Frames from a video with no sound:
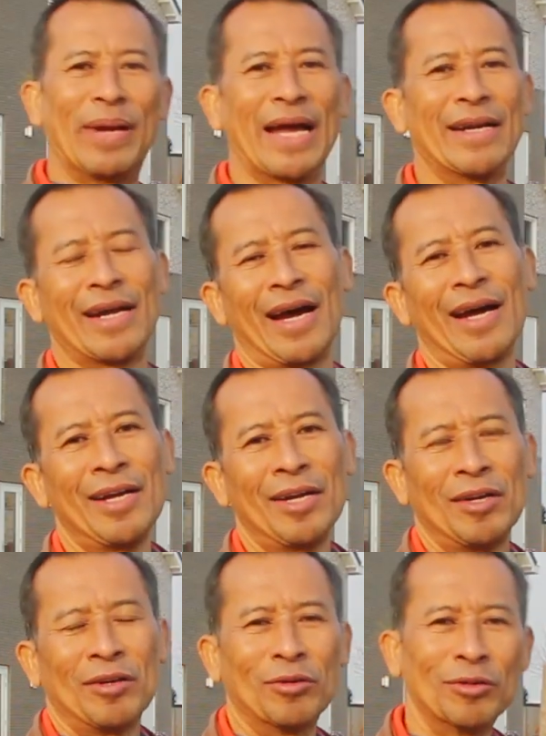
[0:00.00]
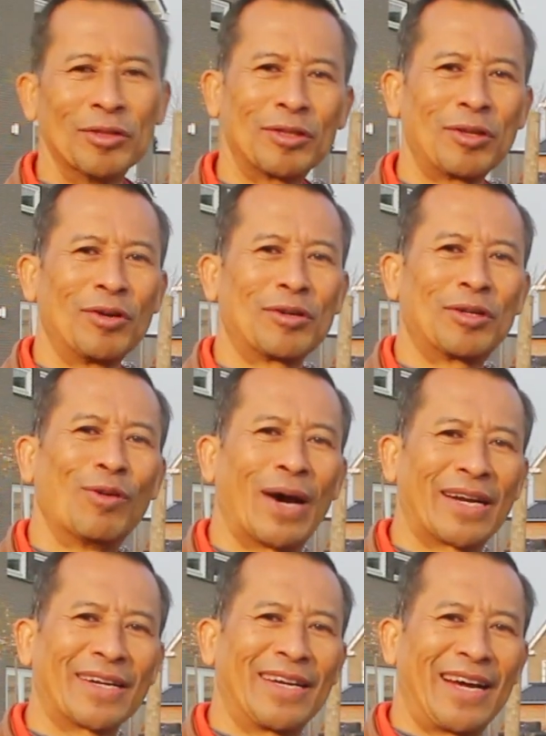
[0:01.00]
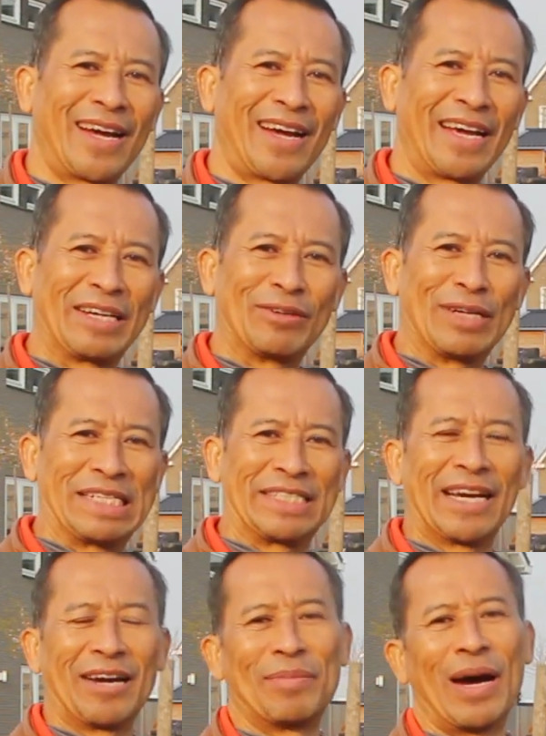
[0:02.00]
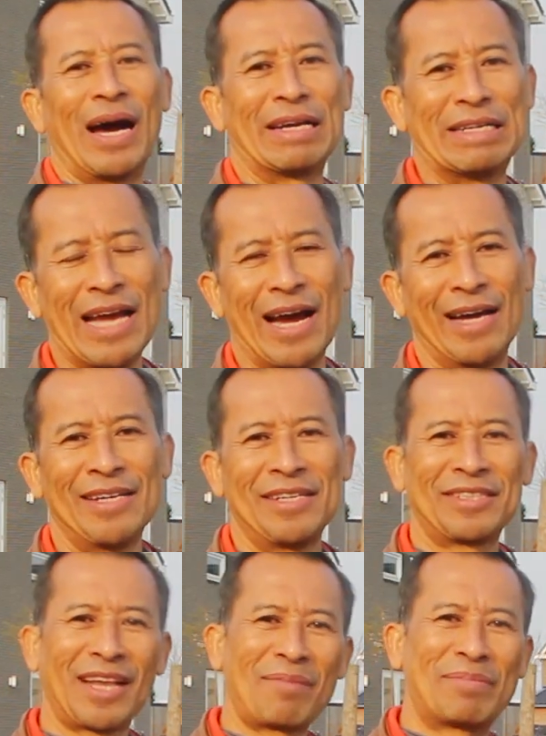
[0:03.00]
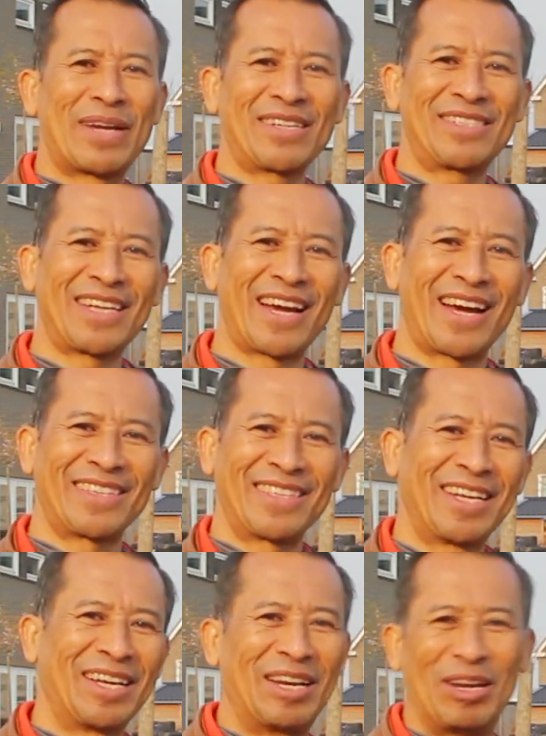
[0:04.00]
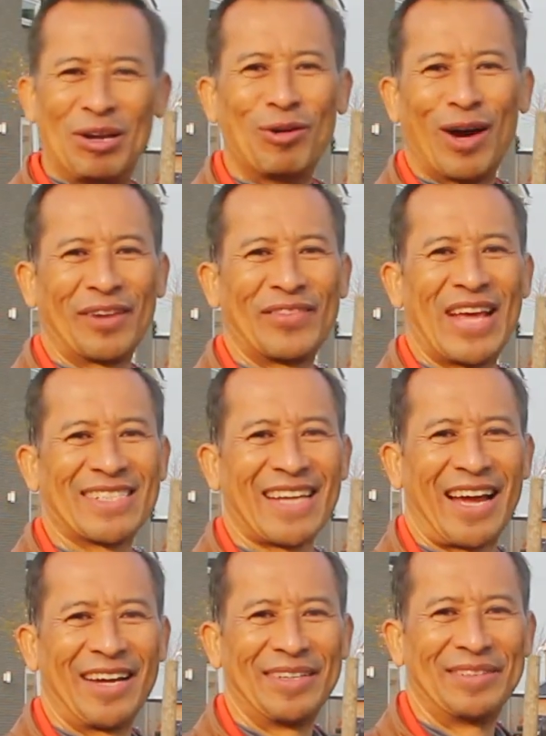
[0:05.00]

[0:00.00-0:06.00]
Belanda untuk keluarga Indonesia bahagia. Salam dahsyat luar biasa.